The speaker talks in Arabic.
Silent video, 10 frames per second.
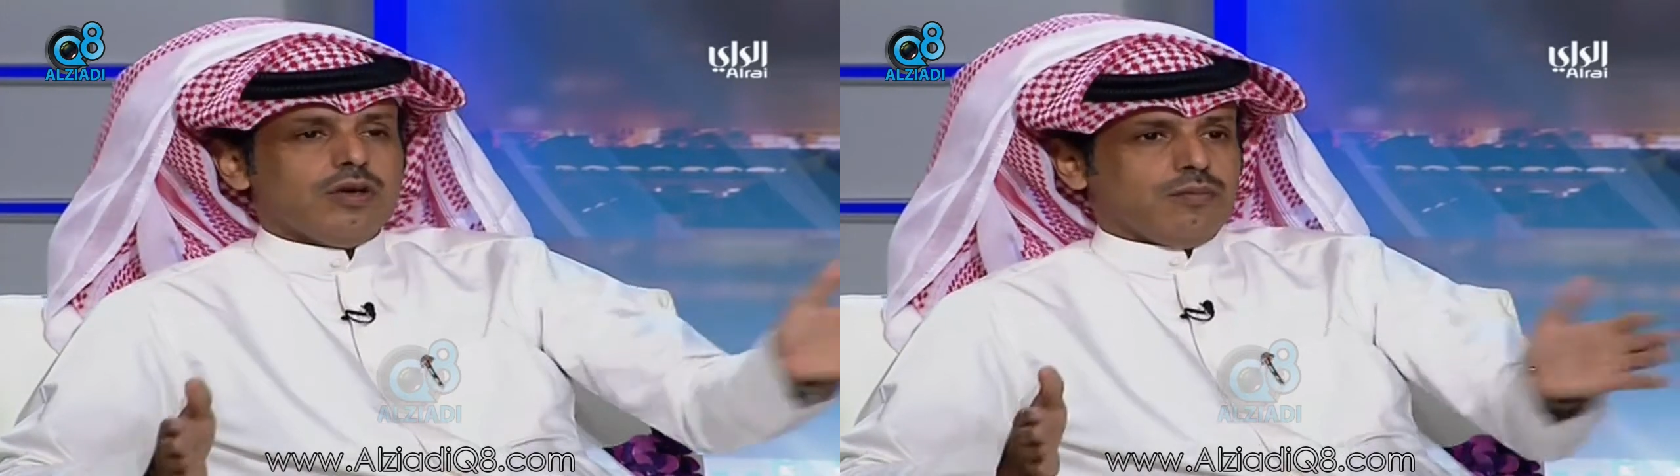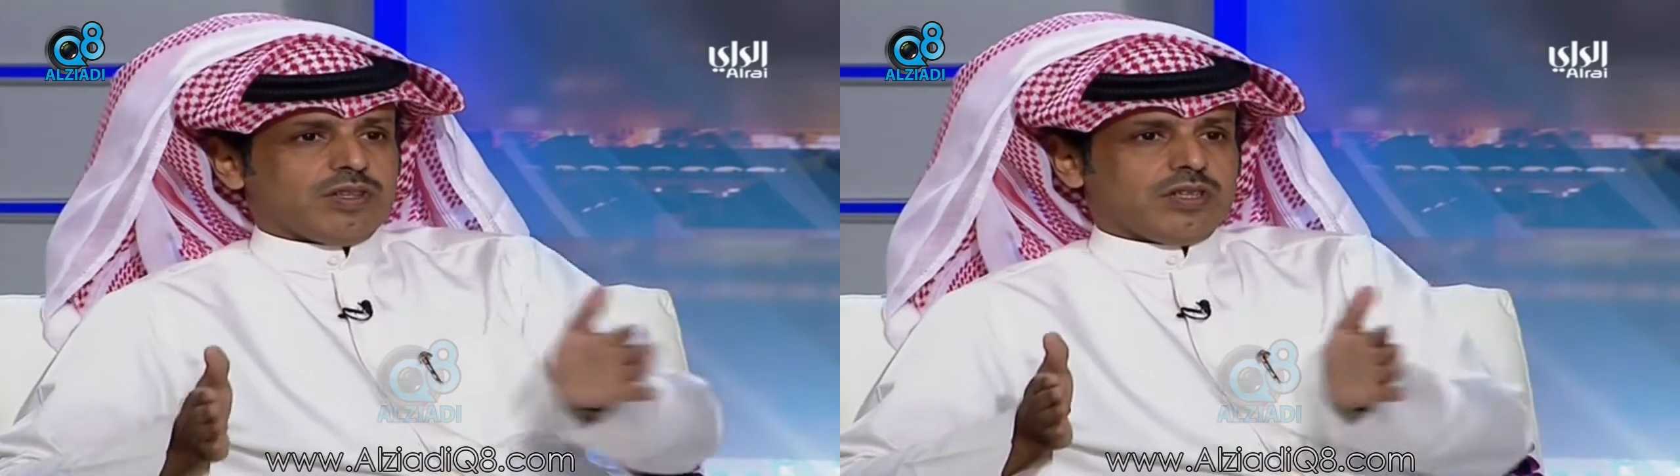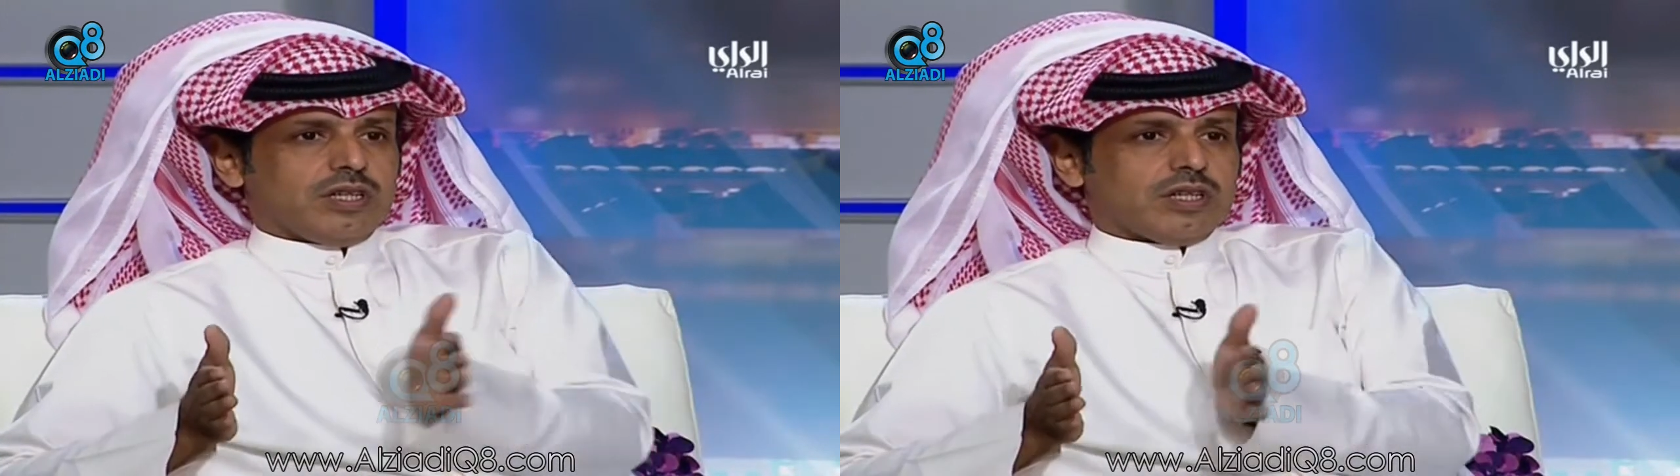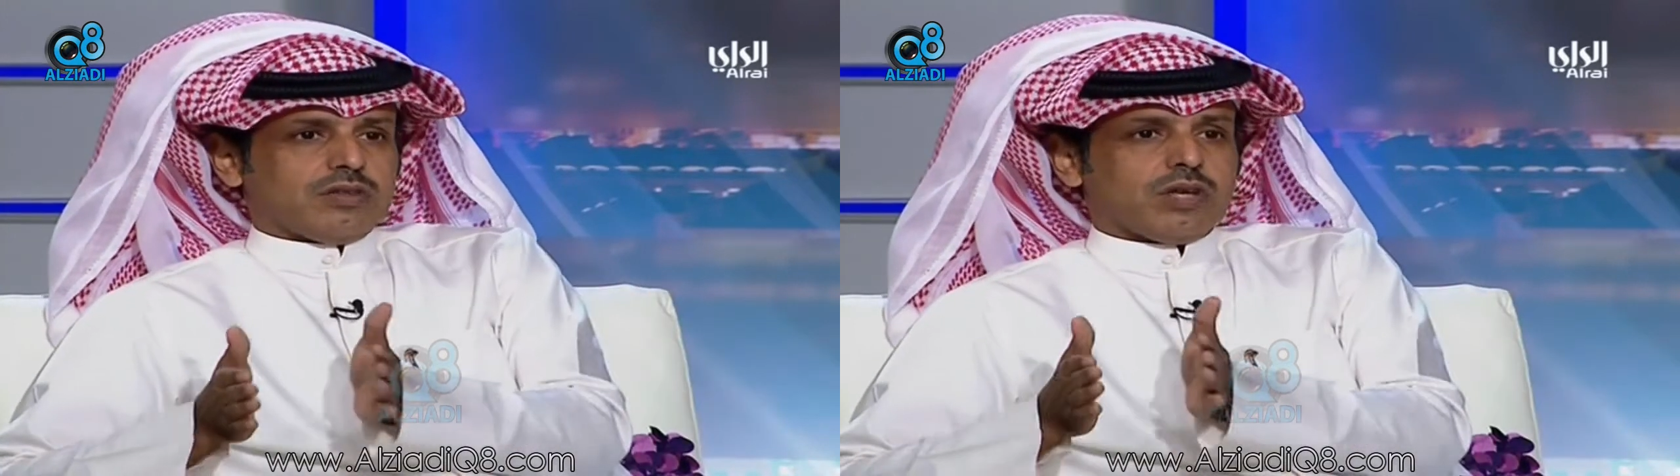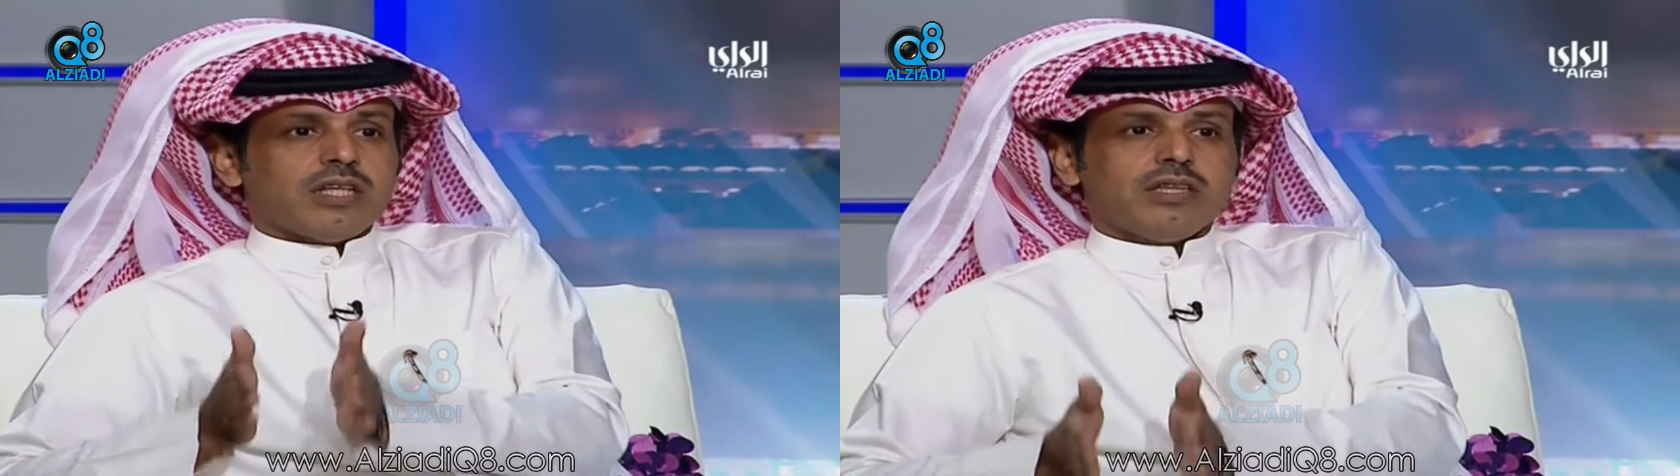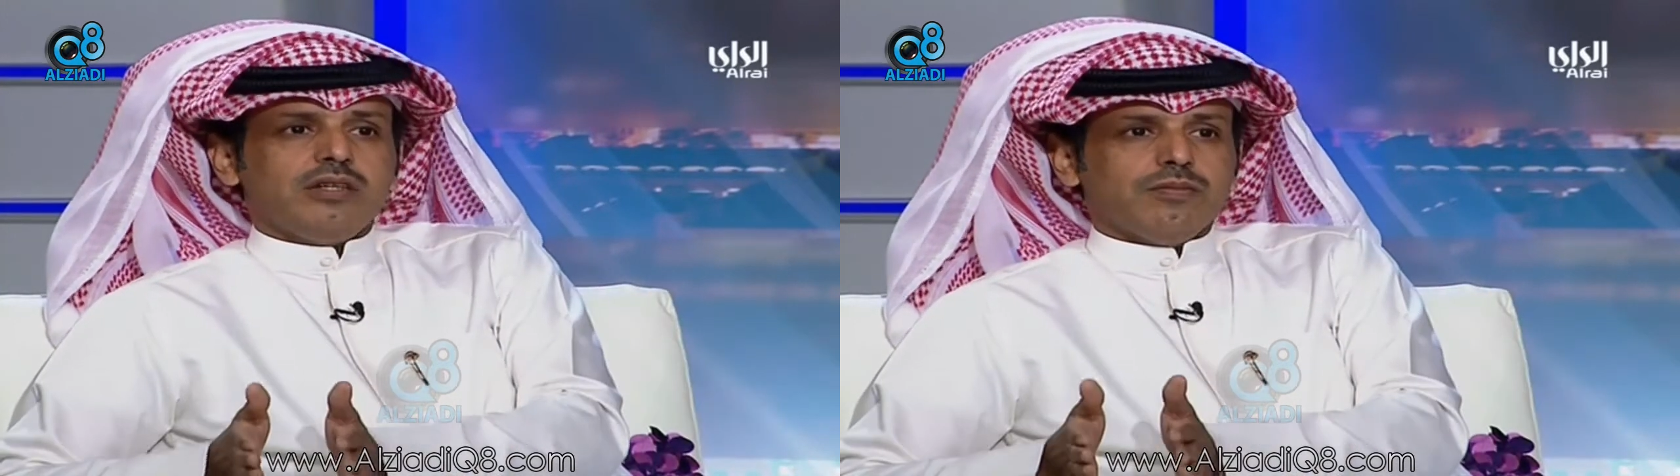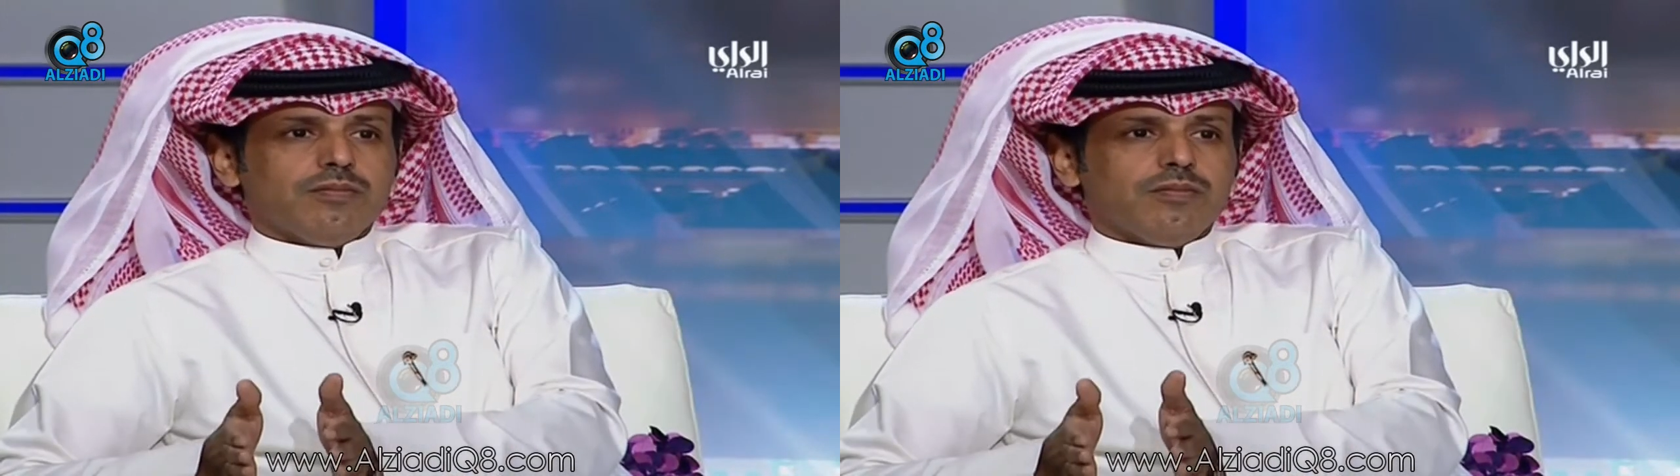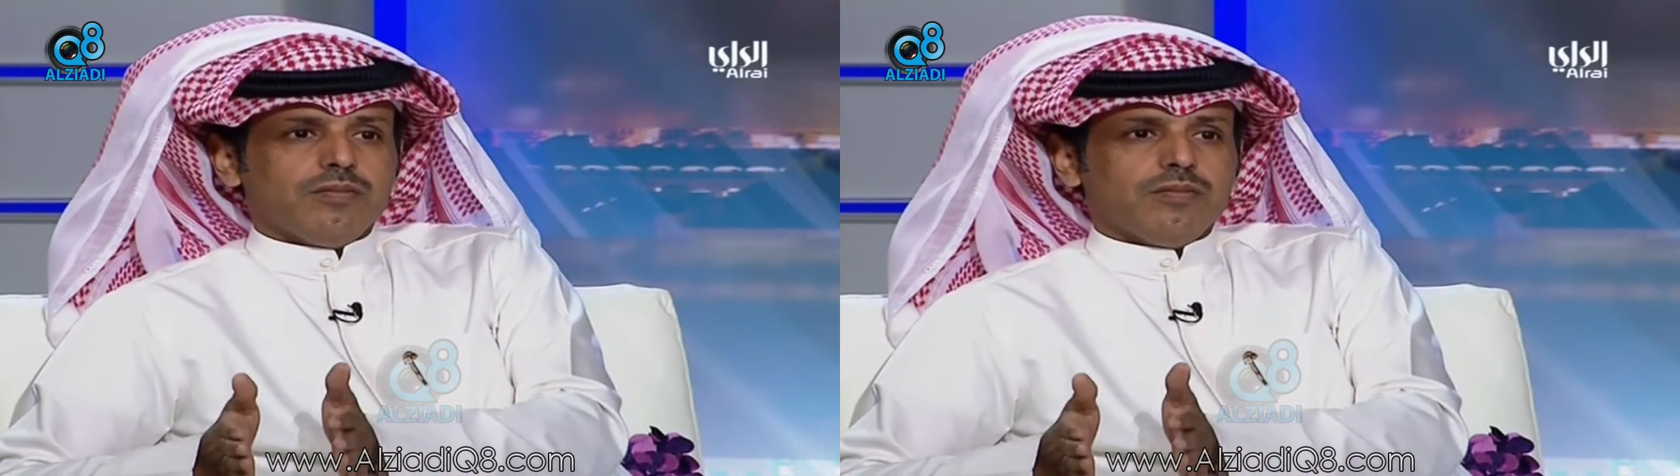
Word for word: بس انك تقدم